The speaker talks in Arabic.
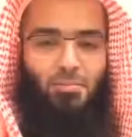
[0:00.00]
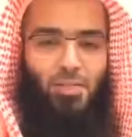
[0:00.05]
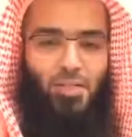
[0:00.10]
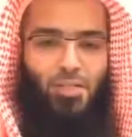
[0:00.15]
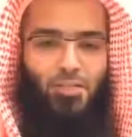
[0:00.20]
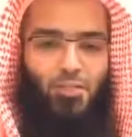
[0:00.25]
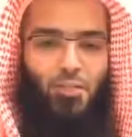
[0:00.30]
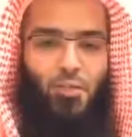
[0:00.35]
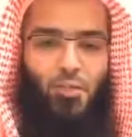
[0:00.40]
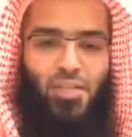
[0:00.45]
من
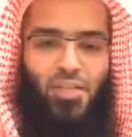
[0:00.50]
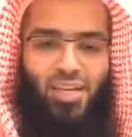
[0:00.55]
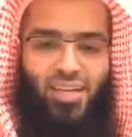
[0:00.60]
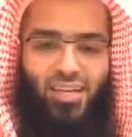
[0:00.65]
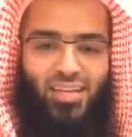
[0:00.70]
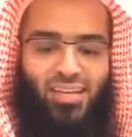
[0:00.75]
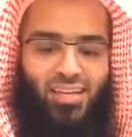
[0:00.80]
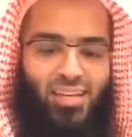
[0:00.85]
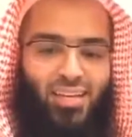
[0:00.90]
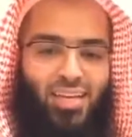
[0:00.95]

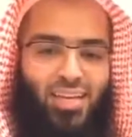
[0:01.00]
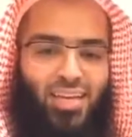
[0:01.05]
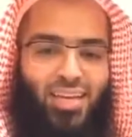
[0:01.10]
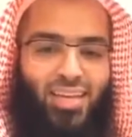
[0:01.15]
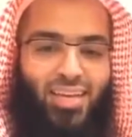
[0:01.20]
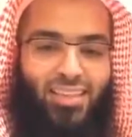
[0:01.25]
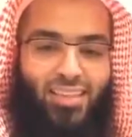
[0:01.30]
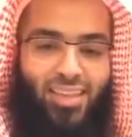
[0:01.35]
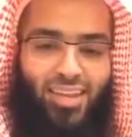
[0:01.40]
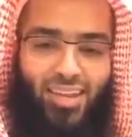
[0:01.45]
السنة
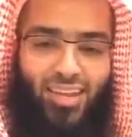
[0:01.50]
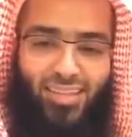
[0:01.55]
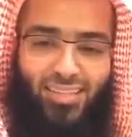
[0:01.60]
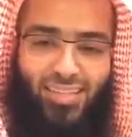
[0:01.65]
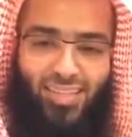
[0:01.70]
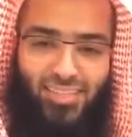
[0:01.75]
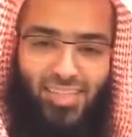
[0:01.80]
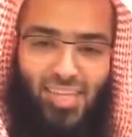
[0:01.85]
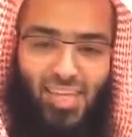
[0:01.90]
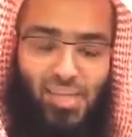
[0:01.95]
إذا
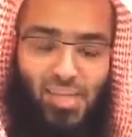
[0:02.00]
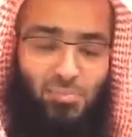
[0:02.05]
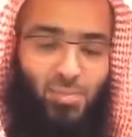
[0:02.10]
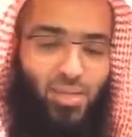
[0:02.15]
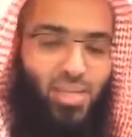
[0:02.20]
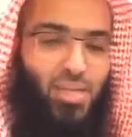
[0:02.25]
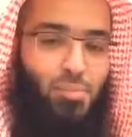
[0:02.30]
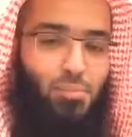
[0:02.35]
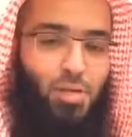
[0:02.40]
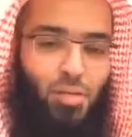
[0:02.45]
رأيت
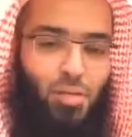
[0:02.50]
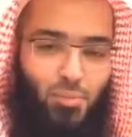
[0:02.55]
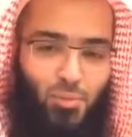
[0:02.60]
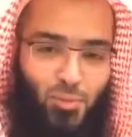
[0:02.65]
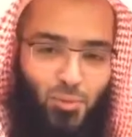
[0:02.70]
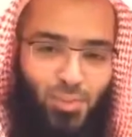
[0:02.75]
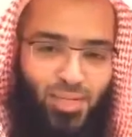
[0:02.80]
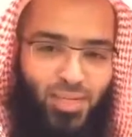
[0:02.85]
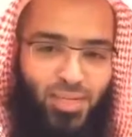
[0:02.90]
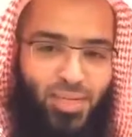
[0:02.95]
صاحبك
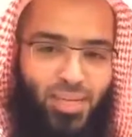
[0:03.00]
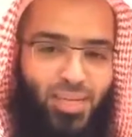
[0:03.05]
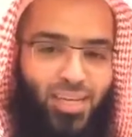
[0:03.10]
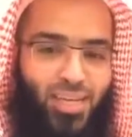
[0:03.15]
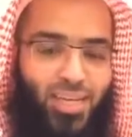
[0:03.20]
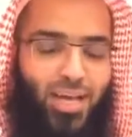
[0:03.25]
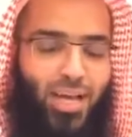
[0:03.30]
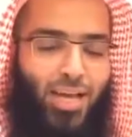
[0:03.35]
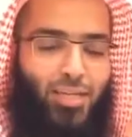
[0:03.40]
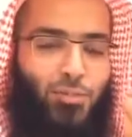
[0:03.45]
مهموما
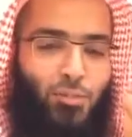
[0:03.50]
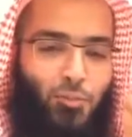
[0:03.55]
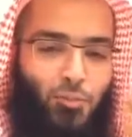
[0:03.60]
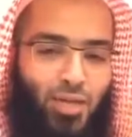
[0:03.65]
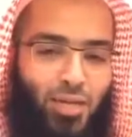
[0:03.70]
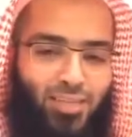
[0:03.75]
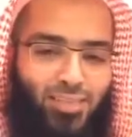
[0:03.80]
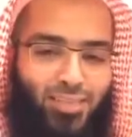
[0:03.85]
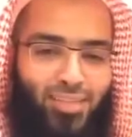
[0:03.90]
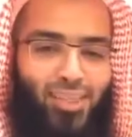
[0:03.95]
أن
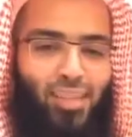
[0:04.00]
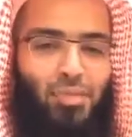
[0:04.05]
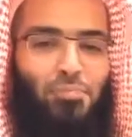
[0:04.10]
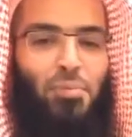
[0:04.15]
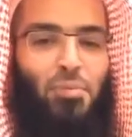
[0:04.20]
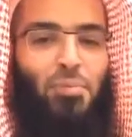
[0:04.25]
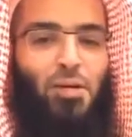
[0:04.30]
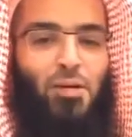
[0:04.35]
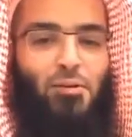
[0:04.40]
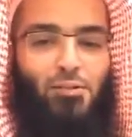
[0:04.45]
تحدثه
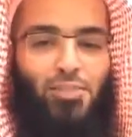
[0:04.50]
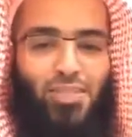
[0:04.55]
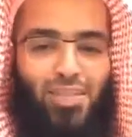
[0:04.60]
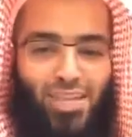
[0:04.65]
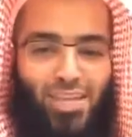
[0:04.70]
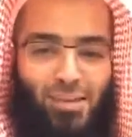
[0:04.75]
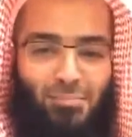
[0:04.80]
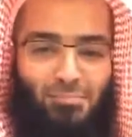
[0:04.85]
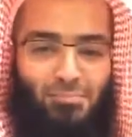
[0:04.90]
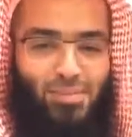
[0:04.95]
بما
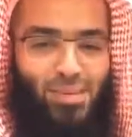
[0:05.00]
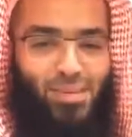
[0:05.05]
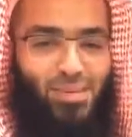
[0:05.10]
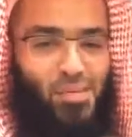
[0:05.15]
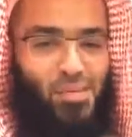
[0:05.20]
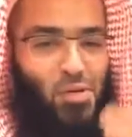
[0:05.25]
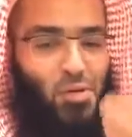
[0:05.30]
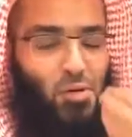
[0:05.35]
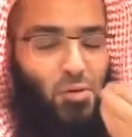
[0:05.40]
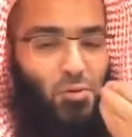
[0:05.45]
يزيل همه
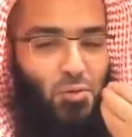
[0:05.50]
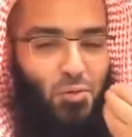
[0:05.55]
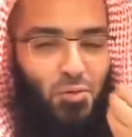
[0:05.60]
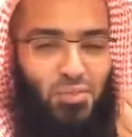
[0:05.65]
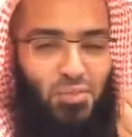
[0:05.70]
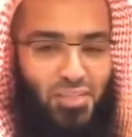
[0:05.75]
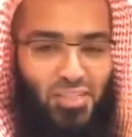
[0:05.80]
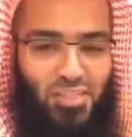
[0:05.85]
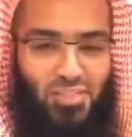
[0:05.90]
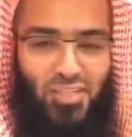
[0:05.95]

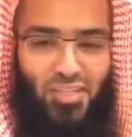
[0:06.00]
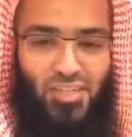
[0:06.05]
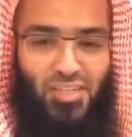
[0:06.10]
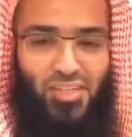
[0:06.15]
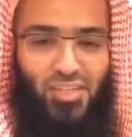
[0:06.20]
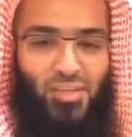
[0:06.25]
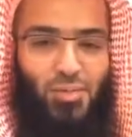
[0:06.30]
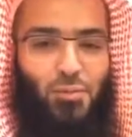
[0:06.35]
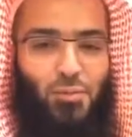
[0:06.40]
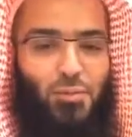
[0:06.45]
ويضحك
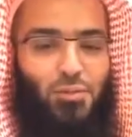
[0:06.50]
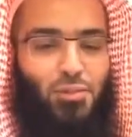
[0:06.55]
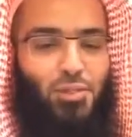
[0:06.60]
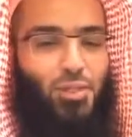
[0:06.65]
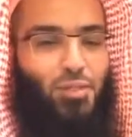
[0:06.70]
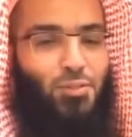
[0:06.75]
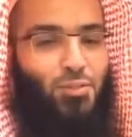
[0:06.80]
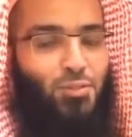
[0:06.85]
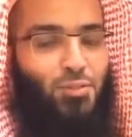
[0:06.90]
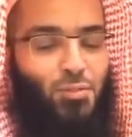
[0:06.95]
سنه
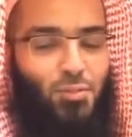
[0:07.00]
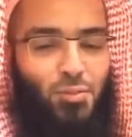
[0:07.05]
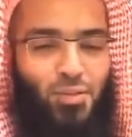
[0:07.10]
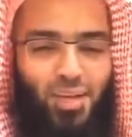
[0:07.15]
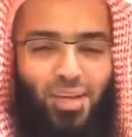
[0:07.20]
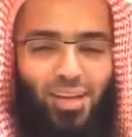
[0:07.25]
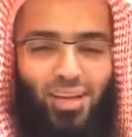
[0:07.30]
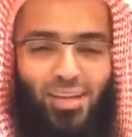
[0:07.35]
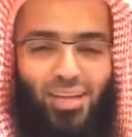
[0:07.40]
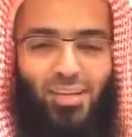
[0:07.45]
ويدخل السرور
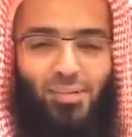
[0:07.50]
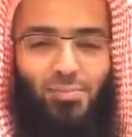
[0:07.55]
على